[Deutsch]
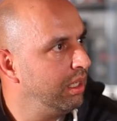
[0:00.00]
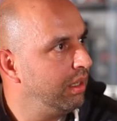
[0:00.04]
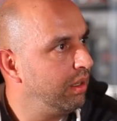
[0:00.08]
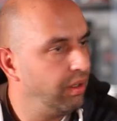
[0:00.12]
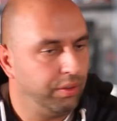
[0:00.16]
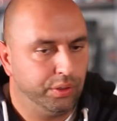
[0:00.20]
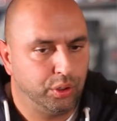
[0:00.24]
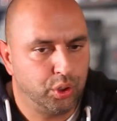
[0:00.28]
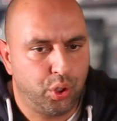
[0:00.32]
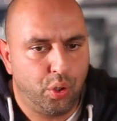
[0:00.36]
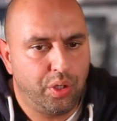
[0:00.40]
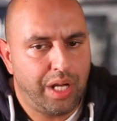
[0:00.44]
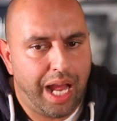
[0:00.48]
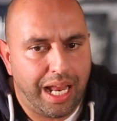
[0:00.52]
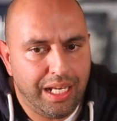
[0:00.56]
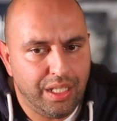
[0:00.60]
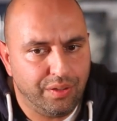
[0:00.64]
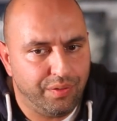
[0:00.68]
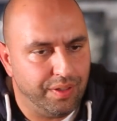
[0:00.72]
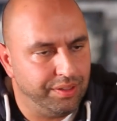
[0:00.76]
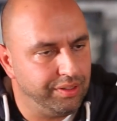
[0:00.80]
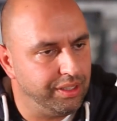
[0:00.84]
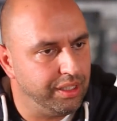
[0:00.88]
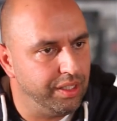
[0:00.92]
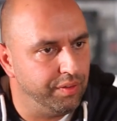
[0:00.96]
Äh, schon gar
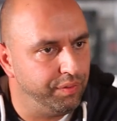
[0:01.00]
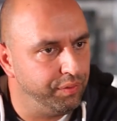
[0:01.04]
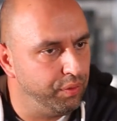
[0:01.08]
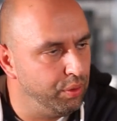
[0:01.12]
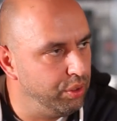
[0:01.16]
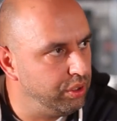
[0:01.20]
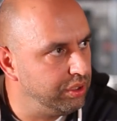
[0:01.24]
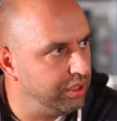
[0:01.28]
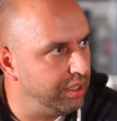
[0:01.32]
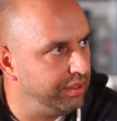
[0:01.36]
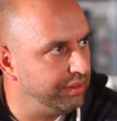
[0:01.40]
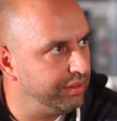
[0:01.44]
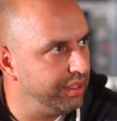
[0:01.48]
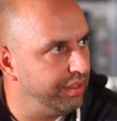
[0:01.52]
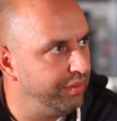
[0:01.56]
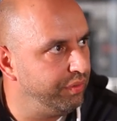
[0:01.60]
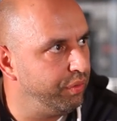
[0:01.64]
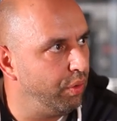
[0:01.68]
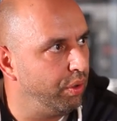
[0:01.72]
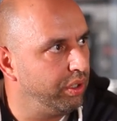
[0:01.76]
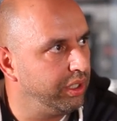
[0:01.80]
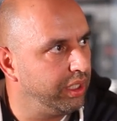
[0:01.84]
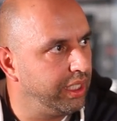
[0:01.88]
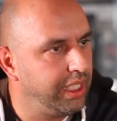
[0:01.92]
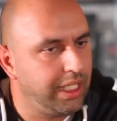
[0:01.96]
nicht, wenn sie geflüchtet sind
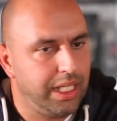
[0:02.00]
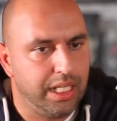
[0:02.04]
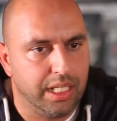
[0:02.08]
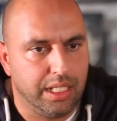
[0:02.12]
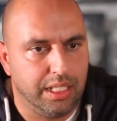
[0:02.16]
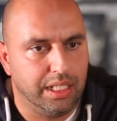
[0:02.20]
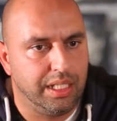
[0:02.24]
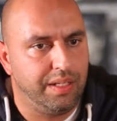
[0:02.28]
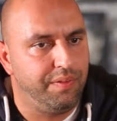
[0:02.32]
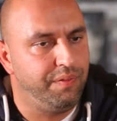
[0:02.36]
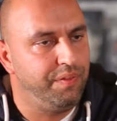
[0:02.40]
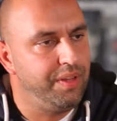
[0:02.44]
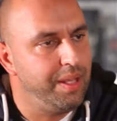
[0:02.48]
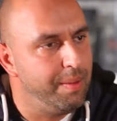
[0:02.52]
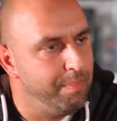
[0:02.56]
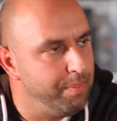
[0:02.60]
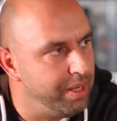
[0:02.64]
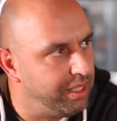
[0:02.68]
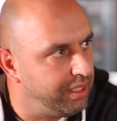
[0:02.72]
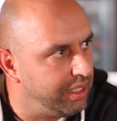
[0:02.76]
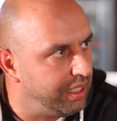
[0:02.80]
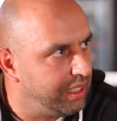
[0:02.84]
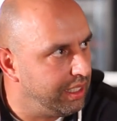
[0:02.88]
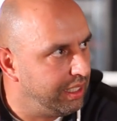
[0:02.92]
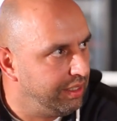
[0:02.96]
vor Kriegen, die wir
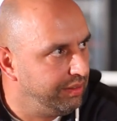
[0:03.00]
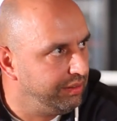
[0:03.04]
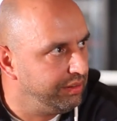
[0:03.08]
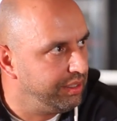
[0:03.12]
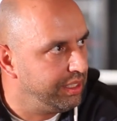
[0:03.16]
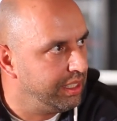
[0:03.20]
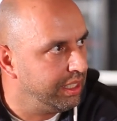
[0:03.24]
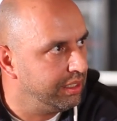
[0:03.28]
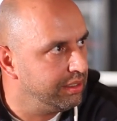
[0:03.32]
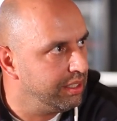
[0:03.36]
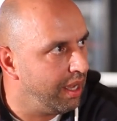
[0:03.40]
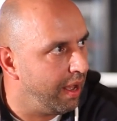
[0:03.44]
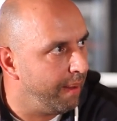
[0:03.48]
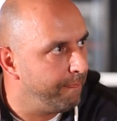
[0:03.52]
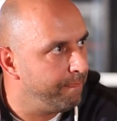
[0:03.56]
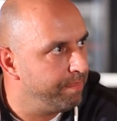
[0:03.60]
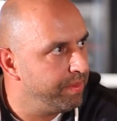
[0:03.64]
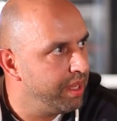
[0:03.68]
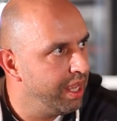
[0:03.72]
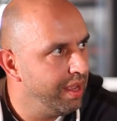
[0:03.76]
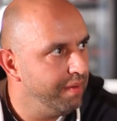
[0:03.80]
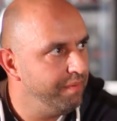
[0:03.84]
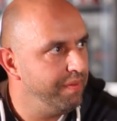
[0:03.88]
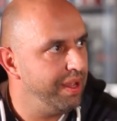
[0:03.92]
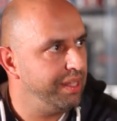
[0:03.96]
mitinitiiert haben.
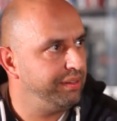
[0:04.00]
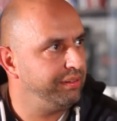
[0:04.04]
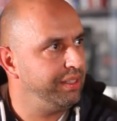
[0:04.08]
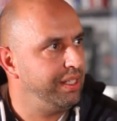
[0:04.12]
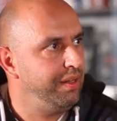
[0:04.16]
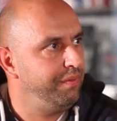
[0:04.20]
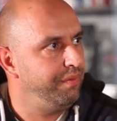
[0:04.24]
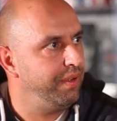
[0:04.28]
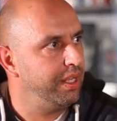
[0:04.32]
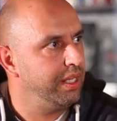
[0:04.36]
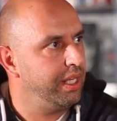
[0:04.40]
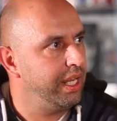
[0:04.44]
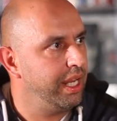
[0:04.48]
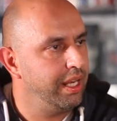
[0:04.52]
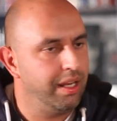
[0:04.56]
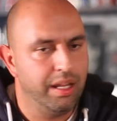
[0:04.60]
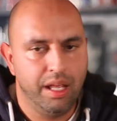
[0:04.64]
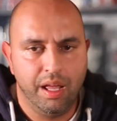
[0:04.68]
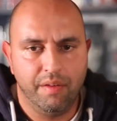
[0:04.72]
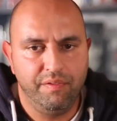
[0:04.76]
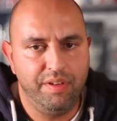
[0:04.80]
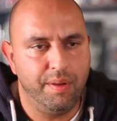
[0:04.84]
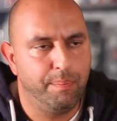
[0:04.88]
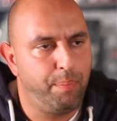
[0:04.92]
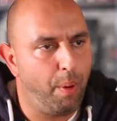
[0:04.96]
Wer sind wir denn?
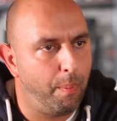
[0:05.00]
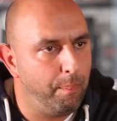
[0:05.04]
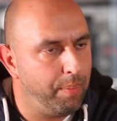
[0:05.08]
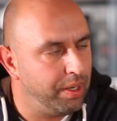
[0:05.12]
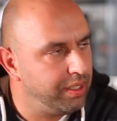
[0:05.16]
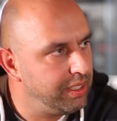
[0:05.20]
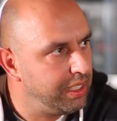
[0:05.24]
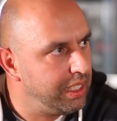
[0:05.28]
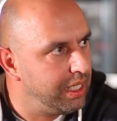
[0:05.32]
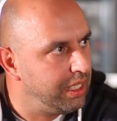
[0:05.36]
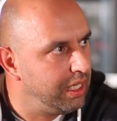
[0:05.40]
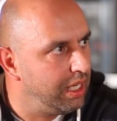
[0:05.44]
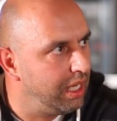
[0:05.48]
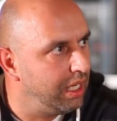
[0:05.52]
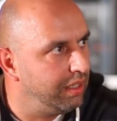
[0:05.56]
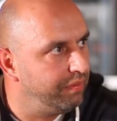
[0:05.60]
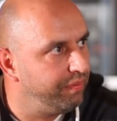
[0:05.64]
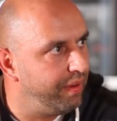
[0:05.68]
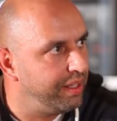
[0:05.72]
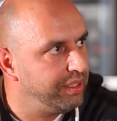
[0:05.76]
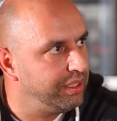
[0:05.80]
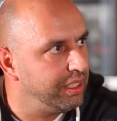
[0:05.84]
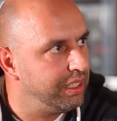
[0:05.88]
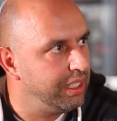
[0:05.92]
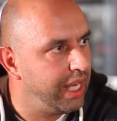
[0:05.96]
Wir bombardieren
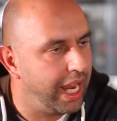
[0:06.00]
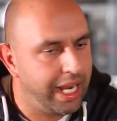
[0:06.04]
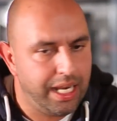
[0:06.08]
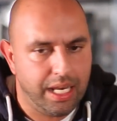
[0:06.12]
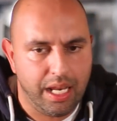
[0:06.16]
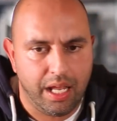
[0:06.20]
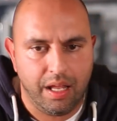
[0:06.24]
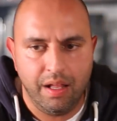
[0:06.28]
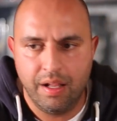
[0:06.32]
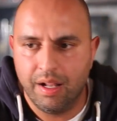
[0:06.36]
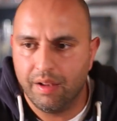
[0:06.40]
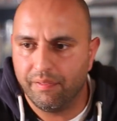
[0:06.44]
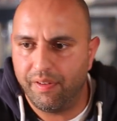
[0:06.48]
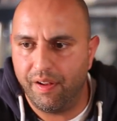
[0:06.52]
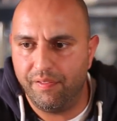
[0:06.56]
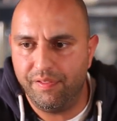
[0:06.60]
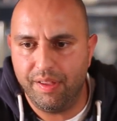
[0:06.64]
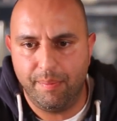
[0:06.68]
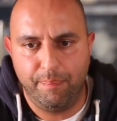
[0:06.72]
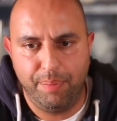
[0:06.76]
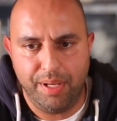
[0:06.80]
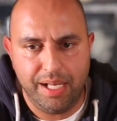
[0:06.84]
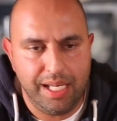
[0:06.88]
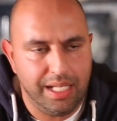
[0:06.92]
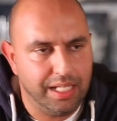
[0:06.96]
irgendwelche Länder, weil
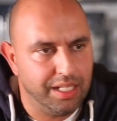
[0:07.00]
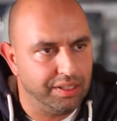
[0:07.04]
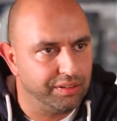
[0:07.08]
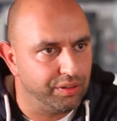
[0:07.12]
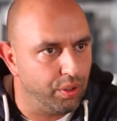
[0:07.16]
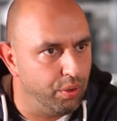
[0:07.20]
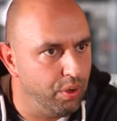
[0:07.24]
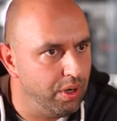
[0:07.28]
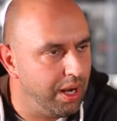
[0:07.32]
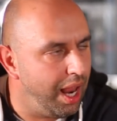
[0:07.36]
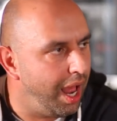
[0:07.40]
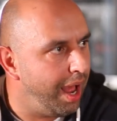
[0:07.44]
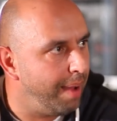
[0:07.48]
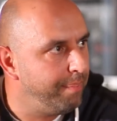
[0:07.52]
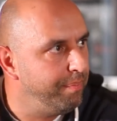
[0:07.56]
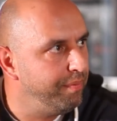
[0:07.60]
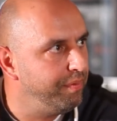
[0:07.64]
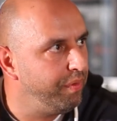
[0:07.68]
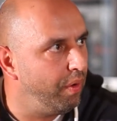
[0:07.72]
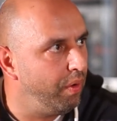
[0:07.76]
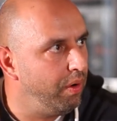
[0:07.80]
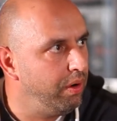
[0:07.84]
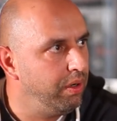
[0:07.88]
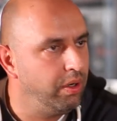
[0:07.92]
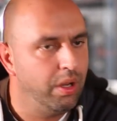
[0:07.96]
wir billiges Öl
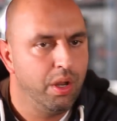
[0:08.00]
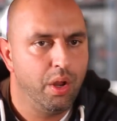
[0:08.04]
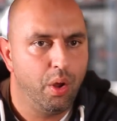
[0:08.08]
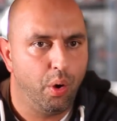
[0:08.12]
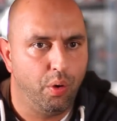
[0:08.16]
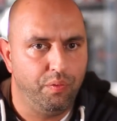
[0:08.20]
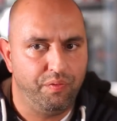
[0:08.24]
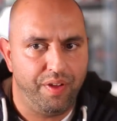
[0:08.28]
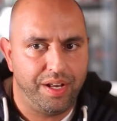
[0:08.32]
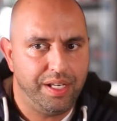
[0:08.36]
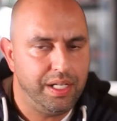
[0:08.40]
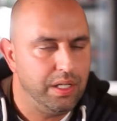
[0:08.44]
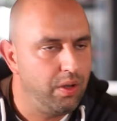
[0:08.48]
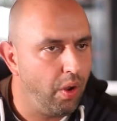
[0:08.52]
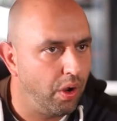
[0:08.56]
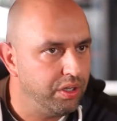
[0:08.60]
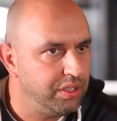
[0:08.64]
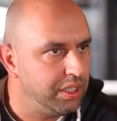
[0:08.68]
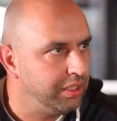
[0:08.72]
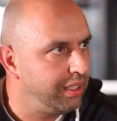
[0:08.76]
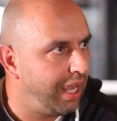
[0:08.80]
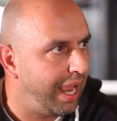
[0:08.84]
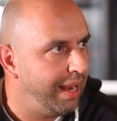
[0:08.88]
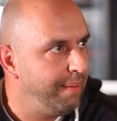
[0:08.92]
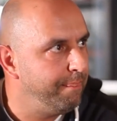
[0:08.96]
haben wollen und wenn die
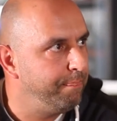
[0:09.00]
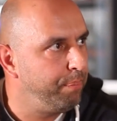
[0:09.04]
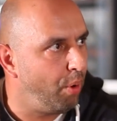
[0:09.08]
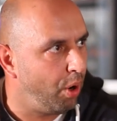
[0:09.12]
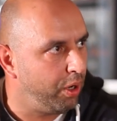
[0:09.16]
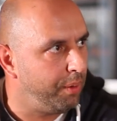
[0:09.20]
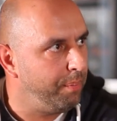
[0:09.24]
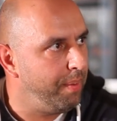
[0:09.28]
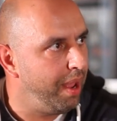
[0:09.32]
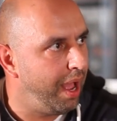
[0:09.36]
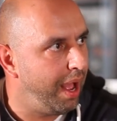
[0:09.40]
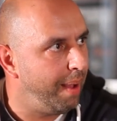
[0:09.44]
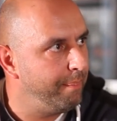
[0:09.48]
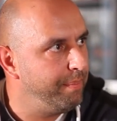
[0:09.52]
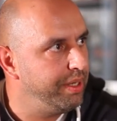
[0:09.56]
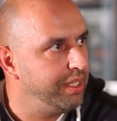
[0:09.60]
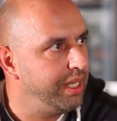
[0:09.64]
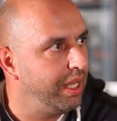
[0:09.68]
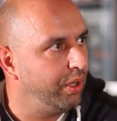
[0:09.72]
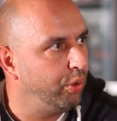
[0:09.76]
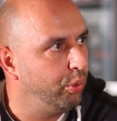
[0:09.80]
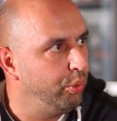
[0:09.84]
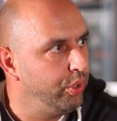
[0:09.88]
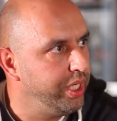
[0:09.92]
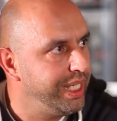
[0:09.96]
Leute keinen Bock mehr haben, in
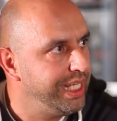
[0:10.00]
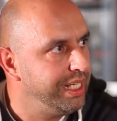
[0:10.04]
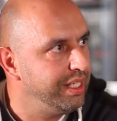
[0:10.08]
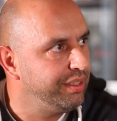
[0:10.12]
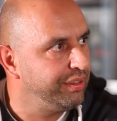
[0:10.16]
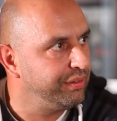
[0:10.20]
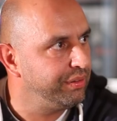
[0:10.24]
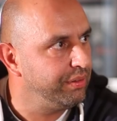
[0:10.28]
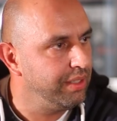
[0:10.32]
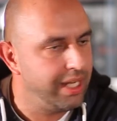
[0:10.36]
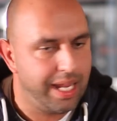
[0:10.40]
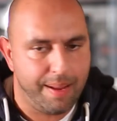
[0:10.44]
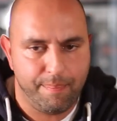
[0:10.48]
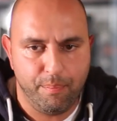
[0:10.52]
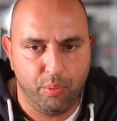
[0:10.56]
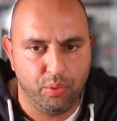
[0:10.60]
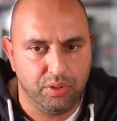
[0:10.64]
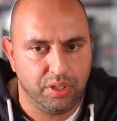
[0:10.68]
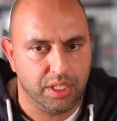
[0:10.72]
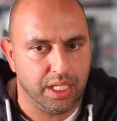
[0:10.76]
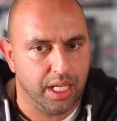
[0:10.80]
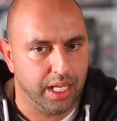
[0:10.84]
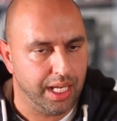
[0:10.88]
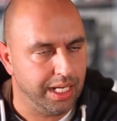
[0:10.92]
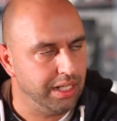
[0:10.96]
der Ruine zu leben
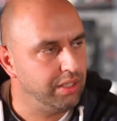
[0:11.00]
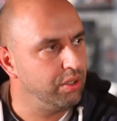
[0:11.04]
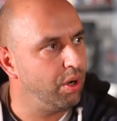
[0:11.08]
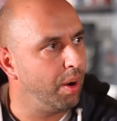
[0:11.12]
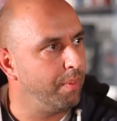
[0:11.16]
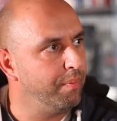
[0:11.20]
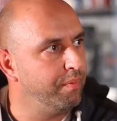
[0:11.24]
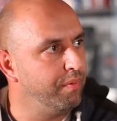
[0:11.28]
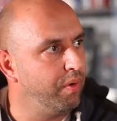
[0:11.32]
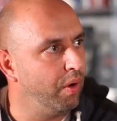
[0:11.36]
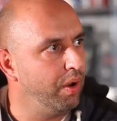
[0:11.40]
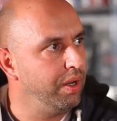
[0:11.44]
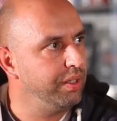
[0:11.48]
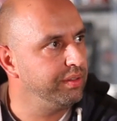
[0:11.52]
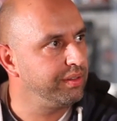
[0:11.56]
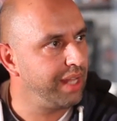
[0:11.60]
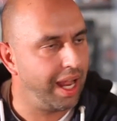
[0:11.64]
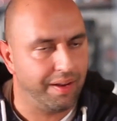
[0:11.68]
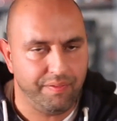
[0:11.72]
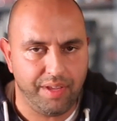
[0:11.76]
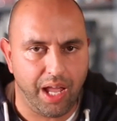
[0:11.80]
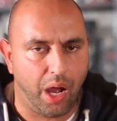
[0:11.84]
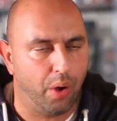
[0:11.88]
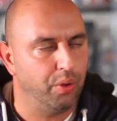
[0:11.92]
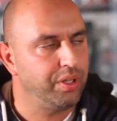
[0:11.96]
und hier hinkommen wollen,
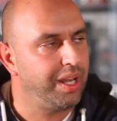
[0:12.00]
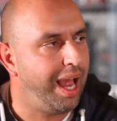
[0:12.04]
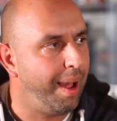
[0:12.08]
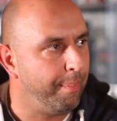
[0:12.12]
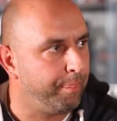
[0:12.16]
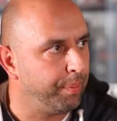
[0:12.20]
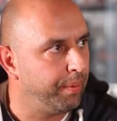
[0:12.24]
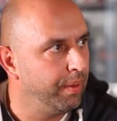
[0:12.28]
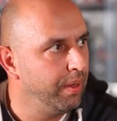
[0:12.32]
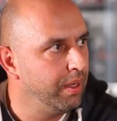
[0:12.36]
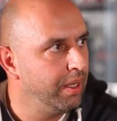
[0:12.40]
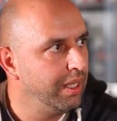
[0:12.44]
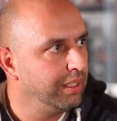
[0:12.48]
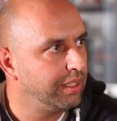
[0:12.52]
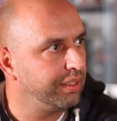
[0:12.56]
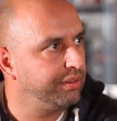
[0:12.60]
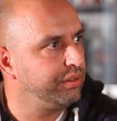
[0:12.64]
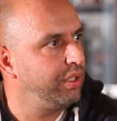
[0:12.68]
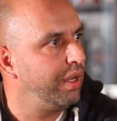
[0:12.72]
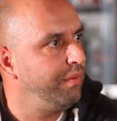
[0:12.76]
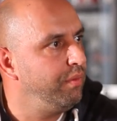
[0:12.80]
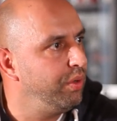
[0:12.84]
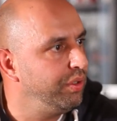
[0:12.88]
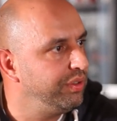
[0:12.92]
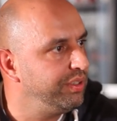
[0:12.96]
sagen wir, haut ab. Das
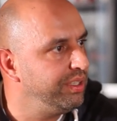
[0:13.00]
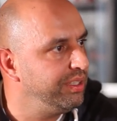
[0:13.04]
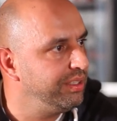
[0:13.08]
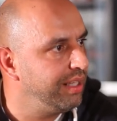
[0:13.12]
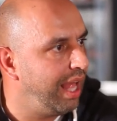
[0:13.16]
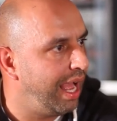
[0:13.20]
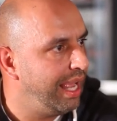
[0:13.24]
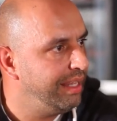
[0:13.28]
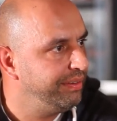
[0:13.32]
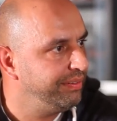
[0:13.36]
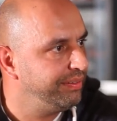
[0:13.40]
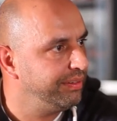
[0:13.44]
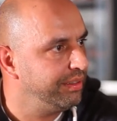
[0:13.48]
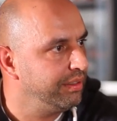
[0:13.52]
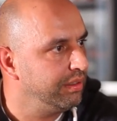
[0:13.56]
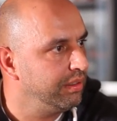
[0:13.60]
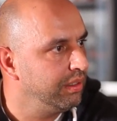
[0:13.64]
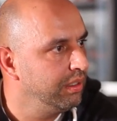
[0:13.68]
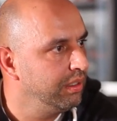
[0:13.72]
können wir uns nicht leisten.